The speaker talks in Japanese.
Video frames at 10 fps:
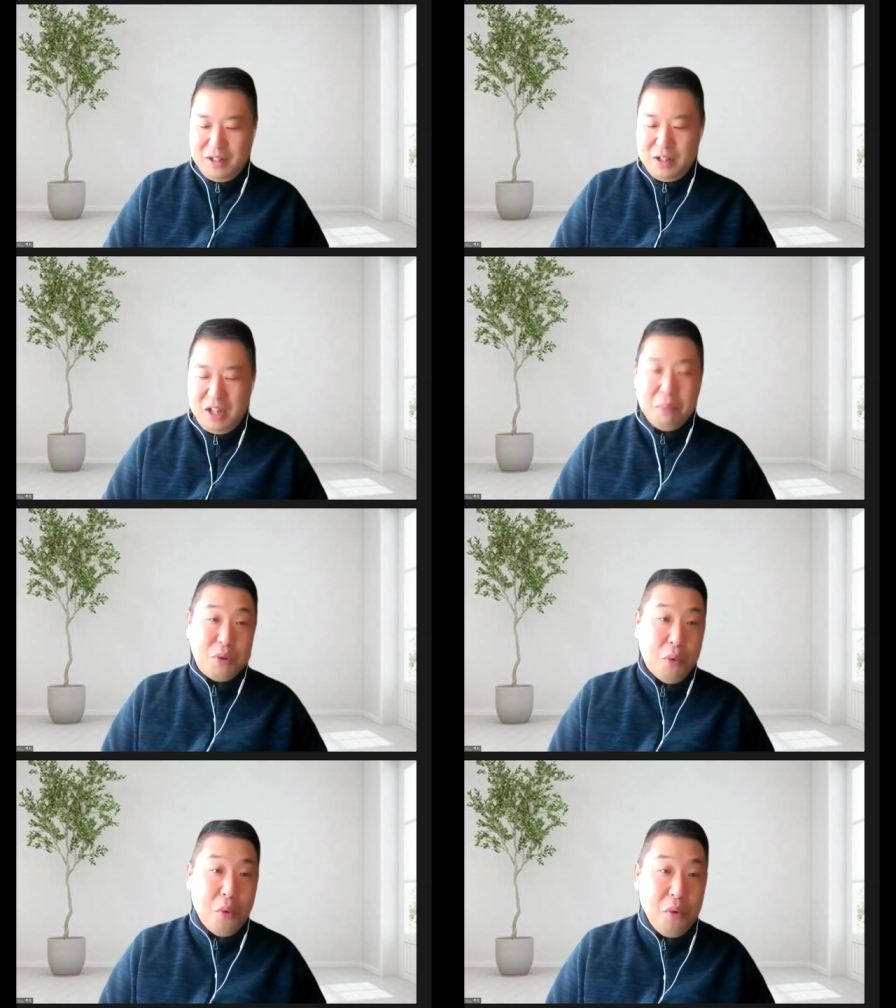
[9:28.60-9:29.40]
多分
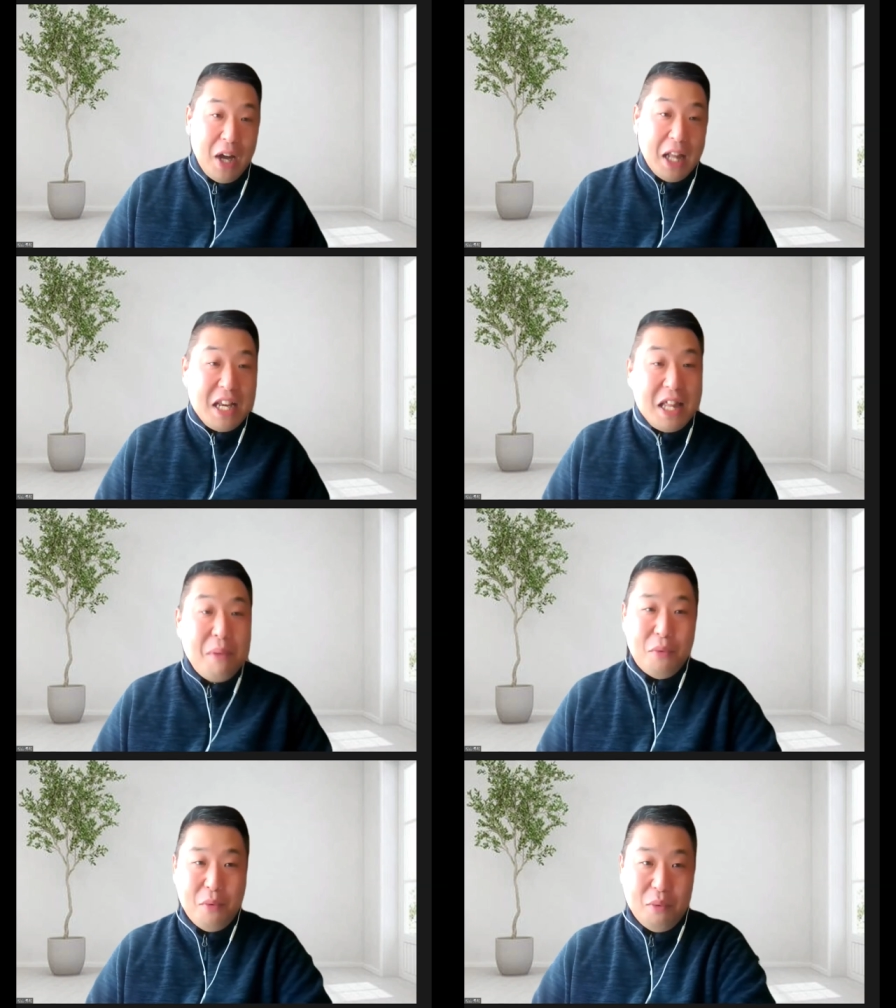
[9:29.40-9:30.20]
どこの家庭で
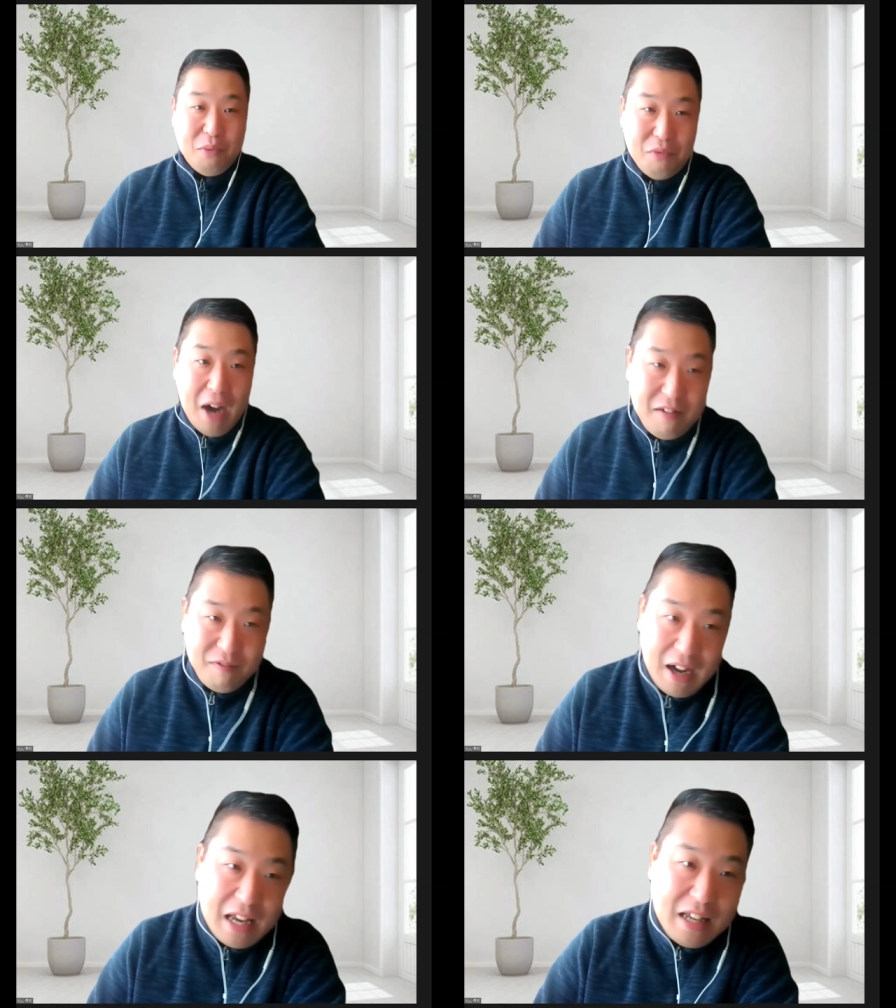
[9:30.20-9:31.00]
も w i
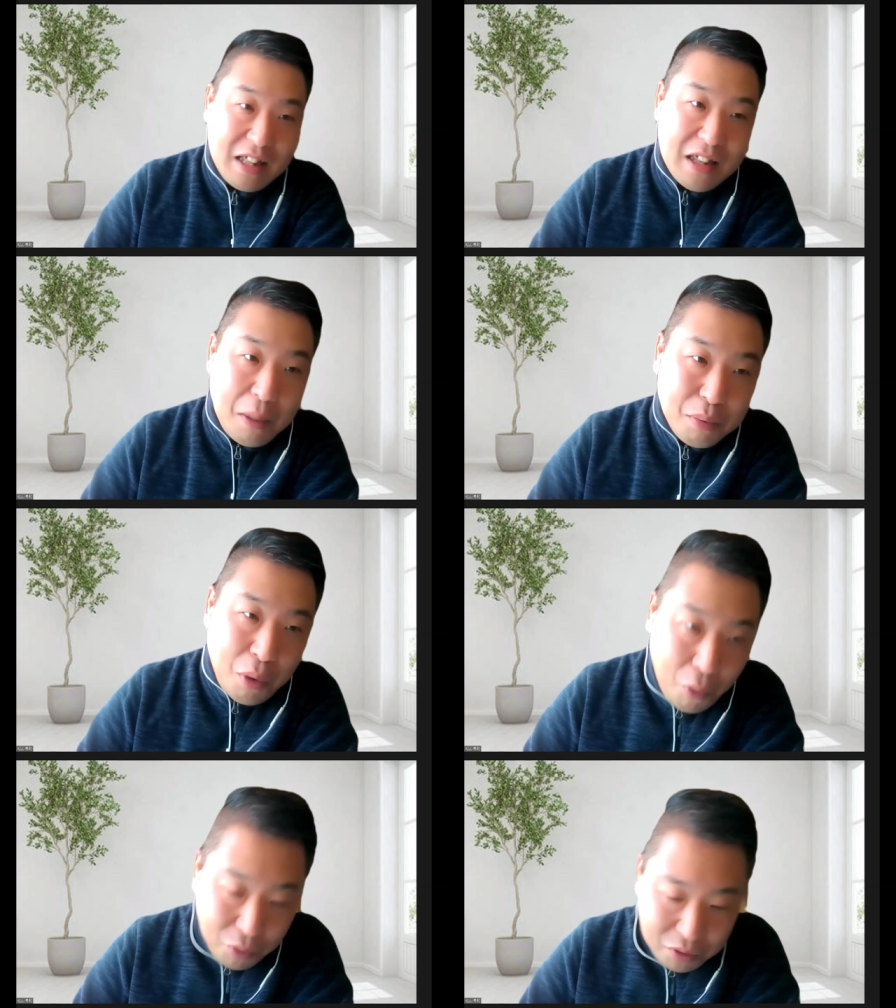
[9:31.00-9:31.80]
f i
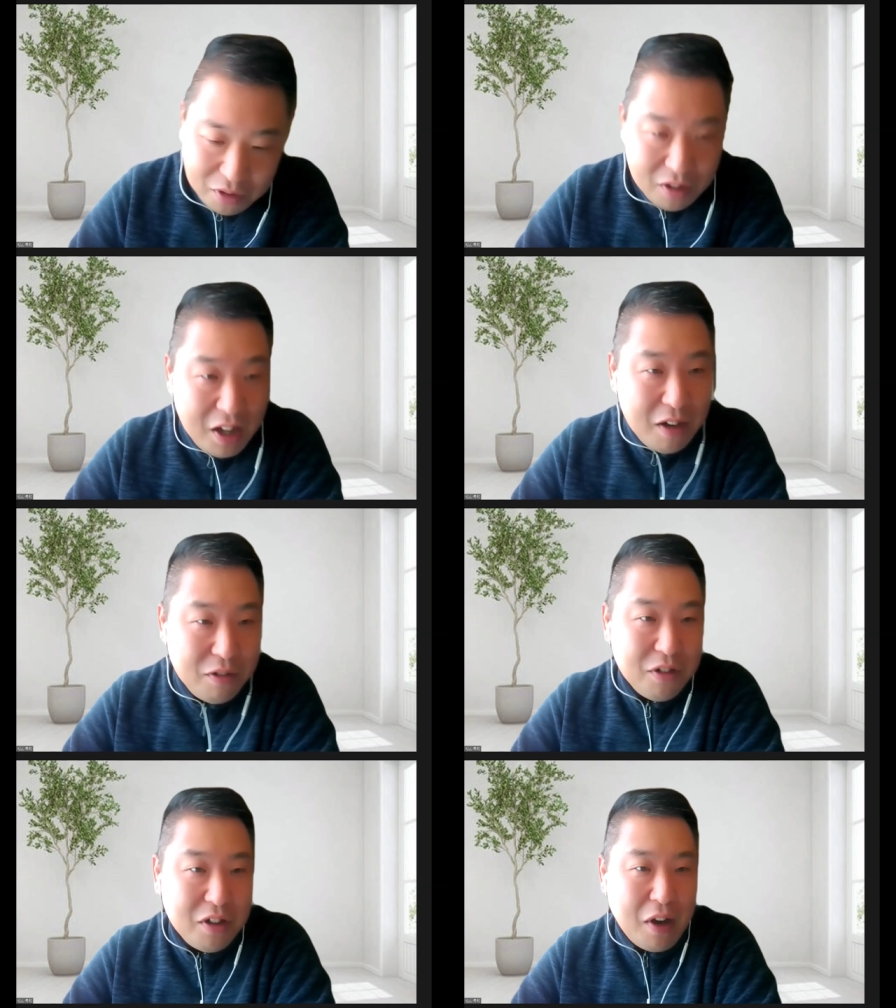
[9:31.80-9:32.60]
飛んでるっ
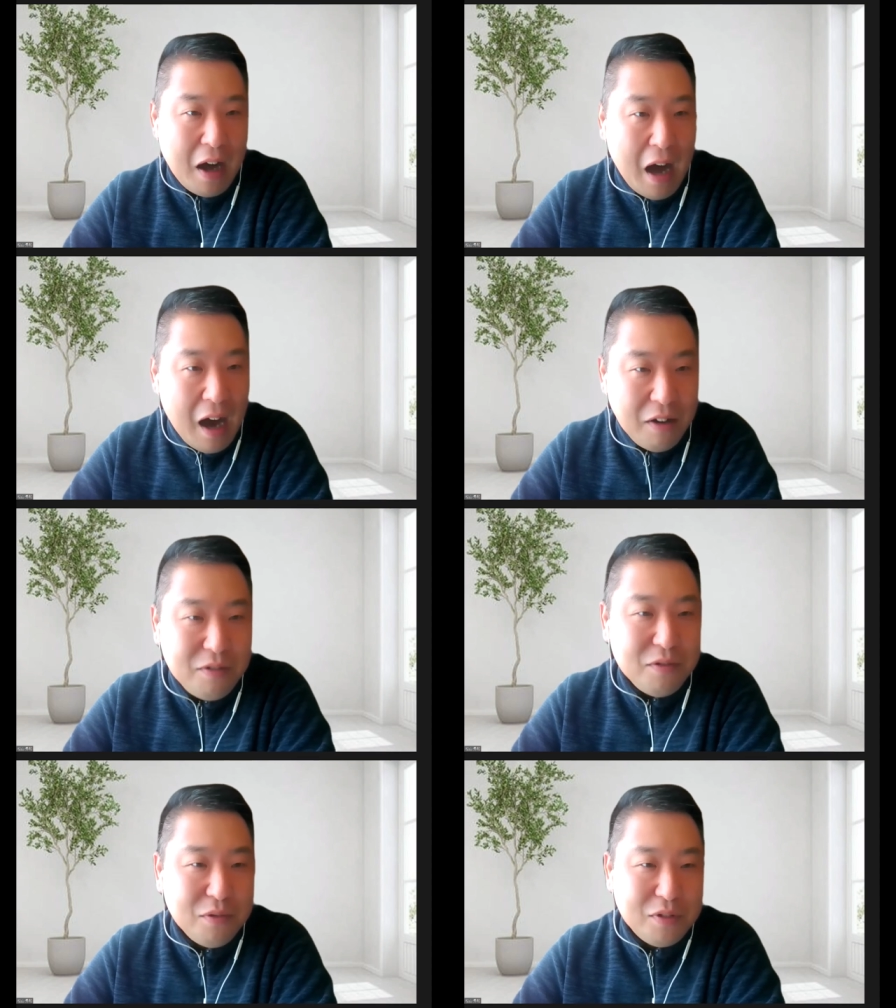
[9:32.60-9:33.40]
ていうかある
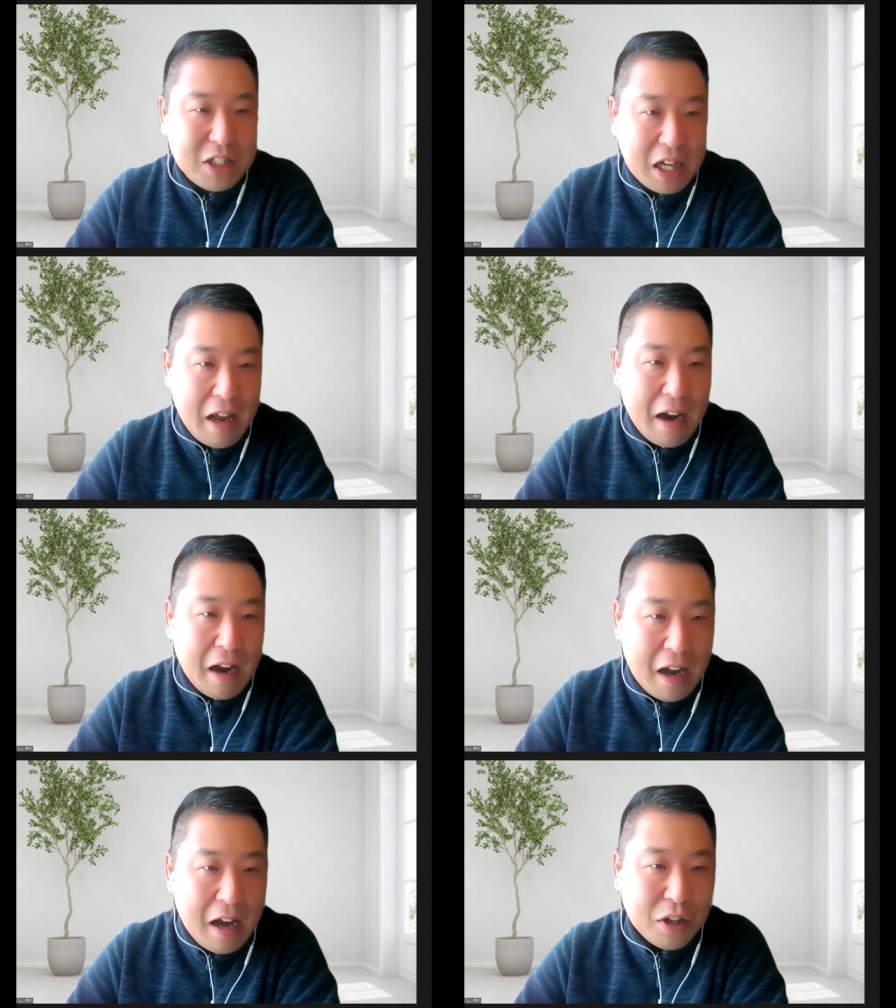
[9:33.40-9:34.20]
んじゃないか
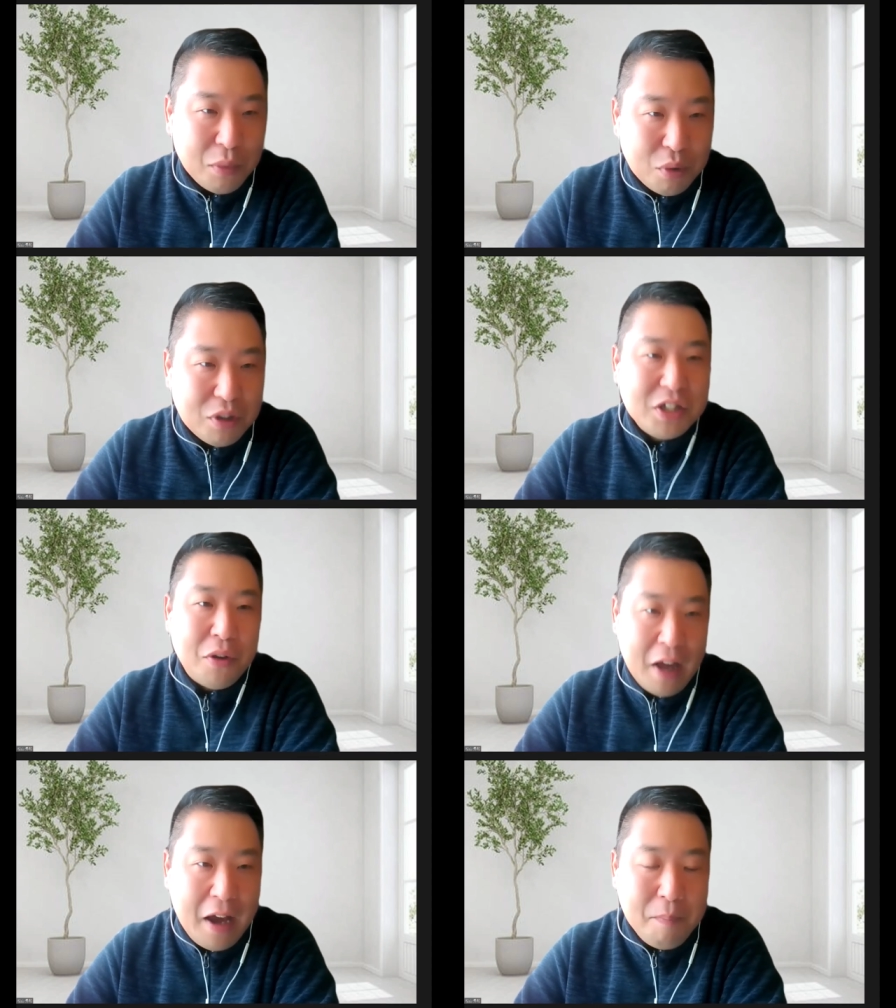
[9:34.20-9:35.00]
なと思うんですよ
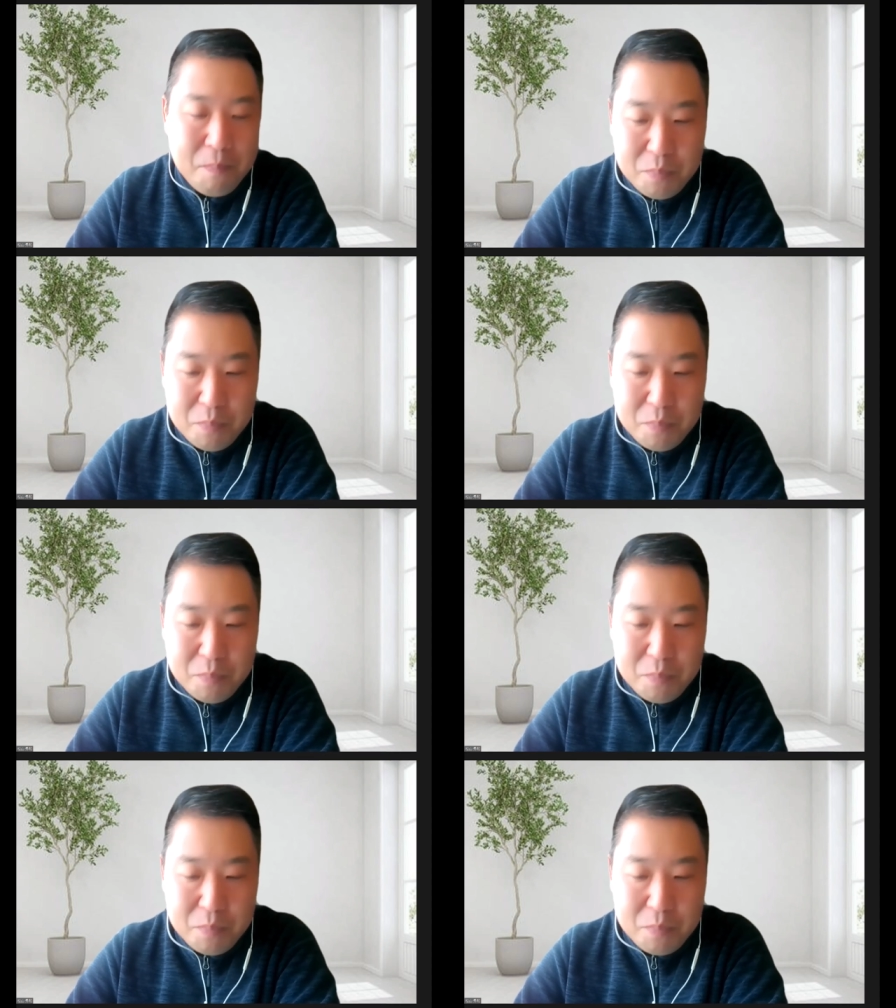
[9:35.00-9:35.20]
ね